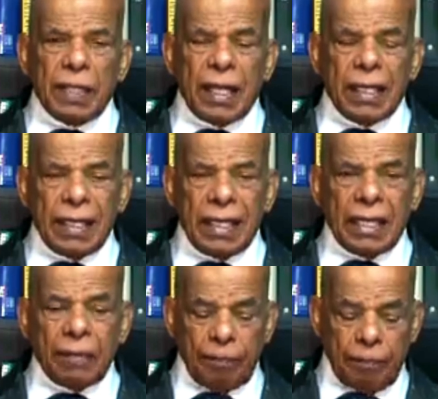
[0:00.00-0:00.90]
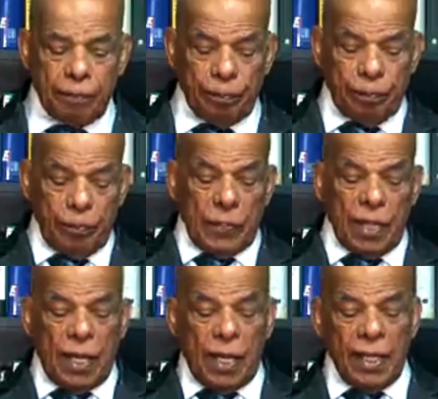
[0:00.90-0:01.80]
இருப்பதாக இல்லை
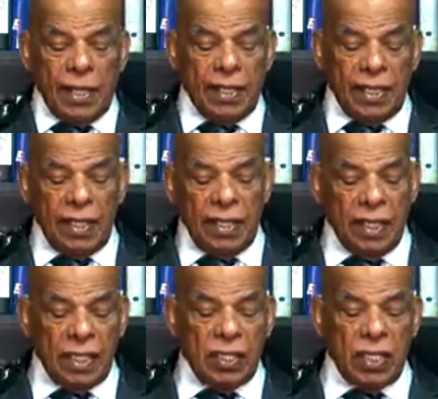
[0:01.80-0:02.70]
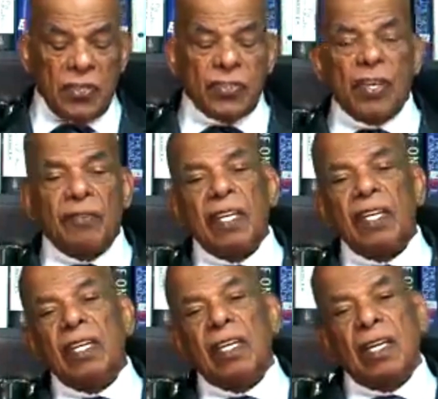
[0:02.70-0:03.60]
அடுத்து இந்த ஜி
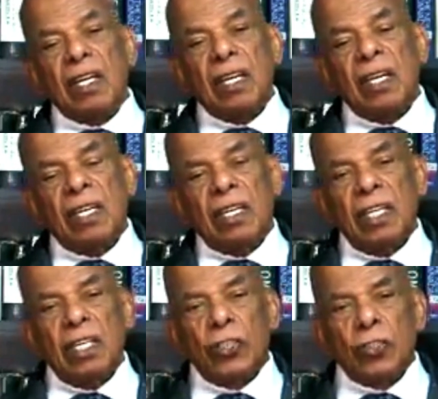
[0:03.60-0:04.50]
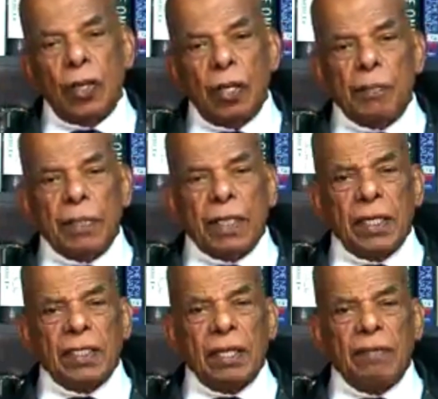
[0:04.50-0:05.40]
செவன் என்று
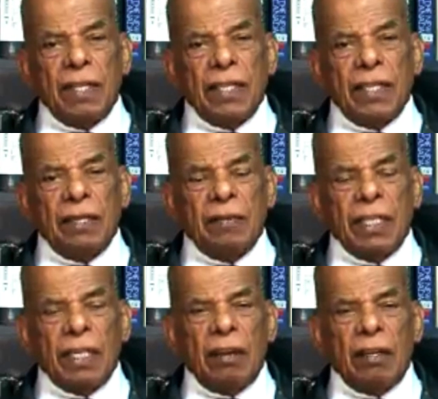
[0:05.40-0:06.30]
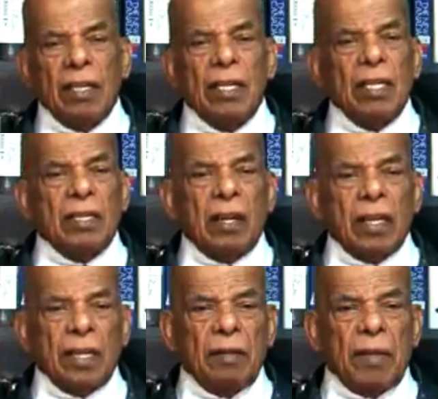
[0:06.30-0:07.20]
சொல்லப்படுகிற செல்வந்த இருபது நா
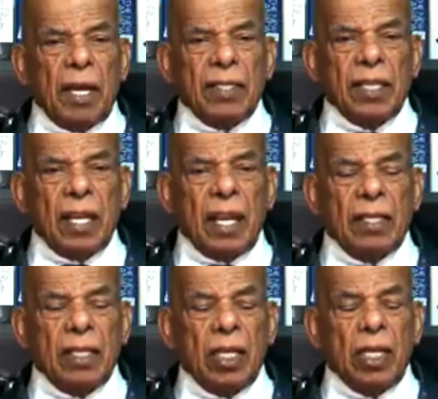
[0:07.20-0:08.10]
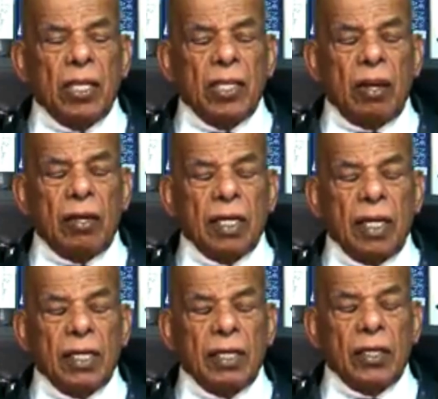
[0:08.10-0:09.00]
நாடுகள் மாதிரியாக ஏழு
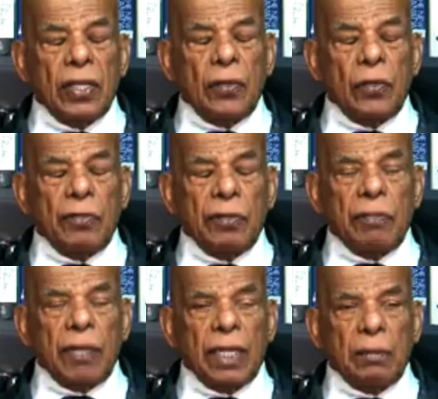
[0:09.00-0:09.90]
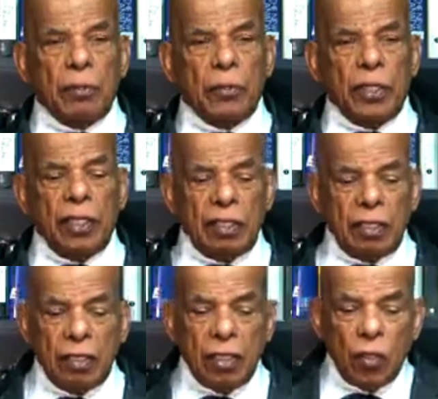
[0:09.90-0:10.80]
நாடுகளுக்கிடையே ஒரு விதமான
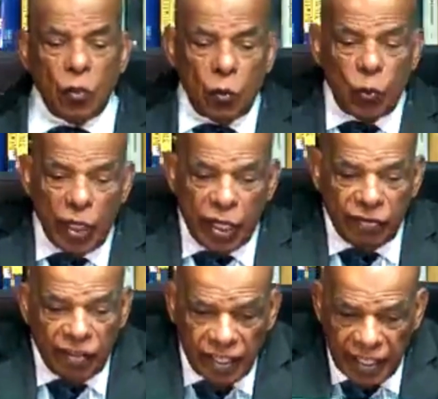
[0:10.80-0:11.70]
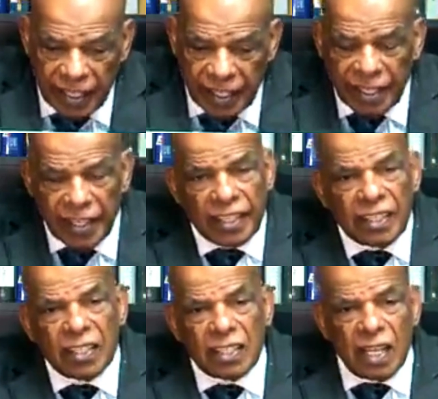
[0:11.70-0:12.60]
புரிந்து உணர்வு இருக்கிறது